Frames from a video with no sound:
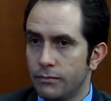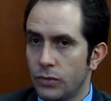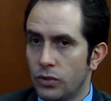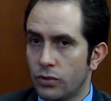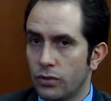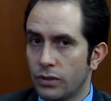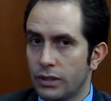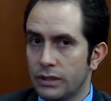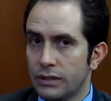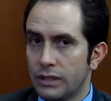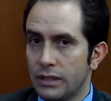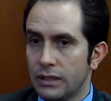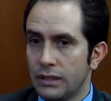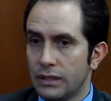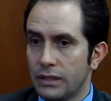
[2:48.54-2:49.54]
Yo creo que
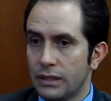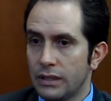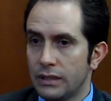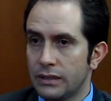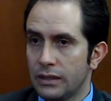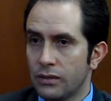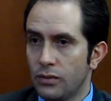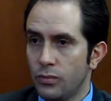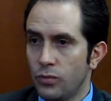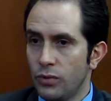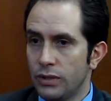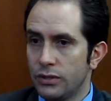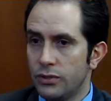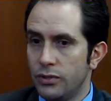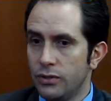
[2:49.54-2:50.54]
esa, esa
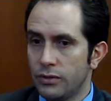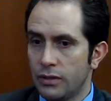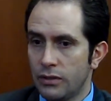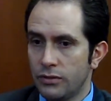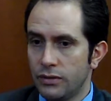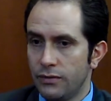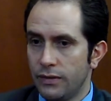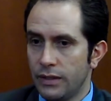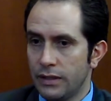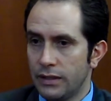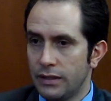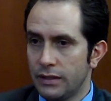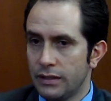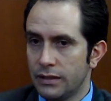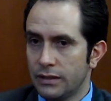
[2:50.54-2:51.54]
acomodación de las
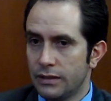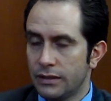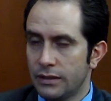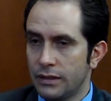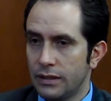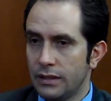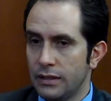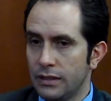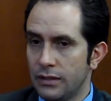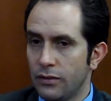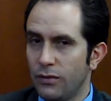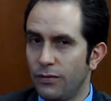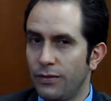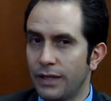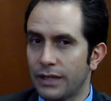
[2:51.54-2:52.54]
diferentes eh,
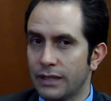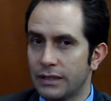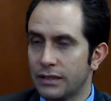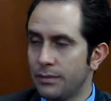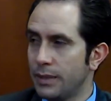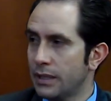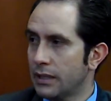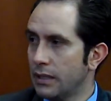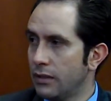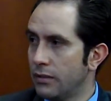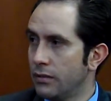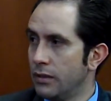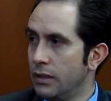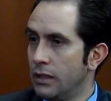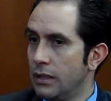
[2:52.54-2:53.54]
ofertas del
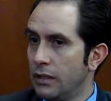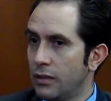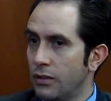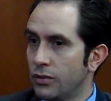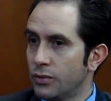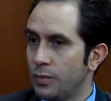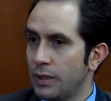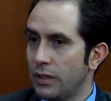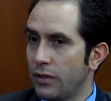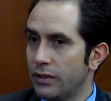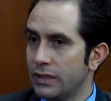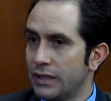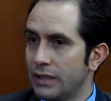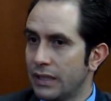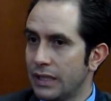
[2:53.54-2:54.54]
mercado, los
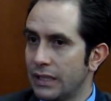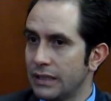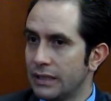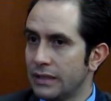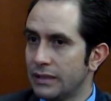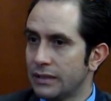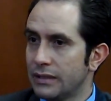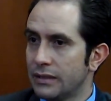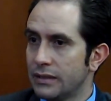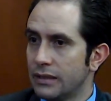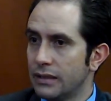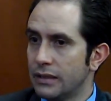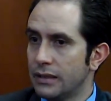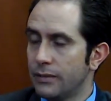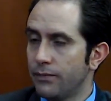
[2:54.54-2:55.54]
operadores entrantes
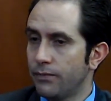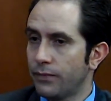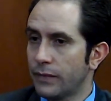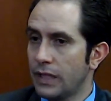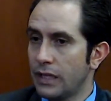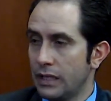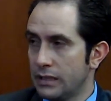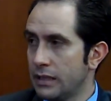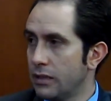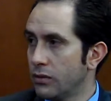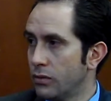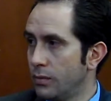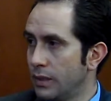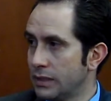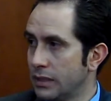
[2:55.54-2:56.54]
eh, que ingresaron
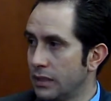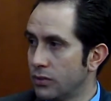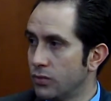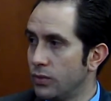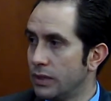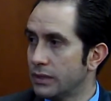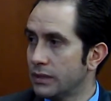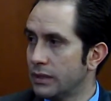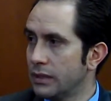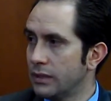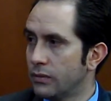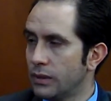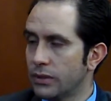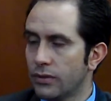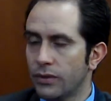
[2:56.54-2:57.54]
con base en la subasta de
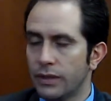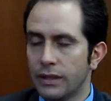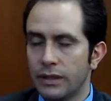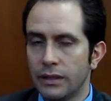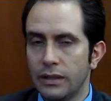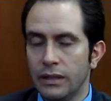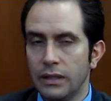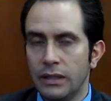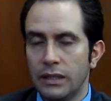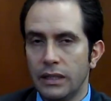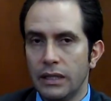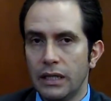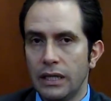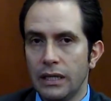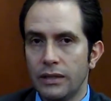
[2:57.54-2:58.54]
4G
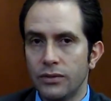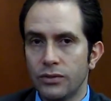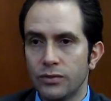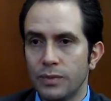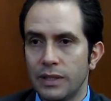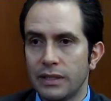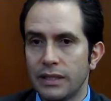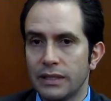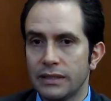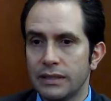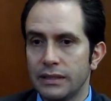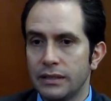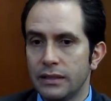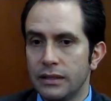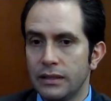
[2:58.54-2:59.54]
en el año
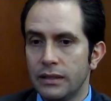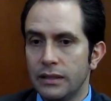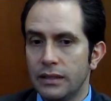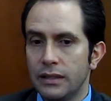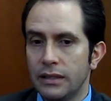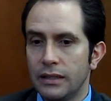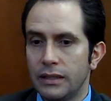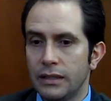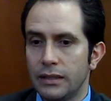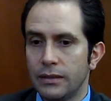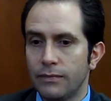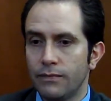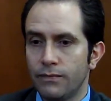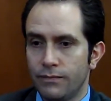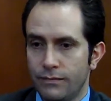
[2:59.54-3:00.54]
2013 eh,
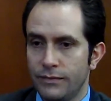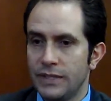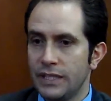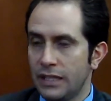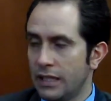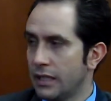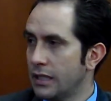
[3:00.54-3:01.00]
siguen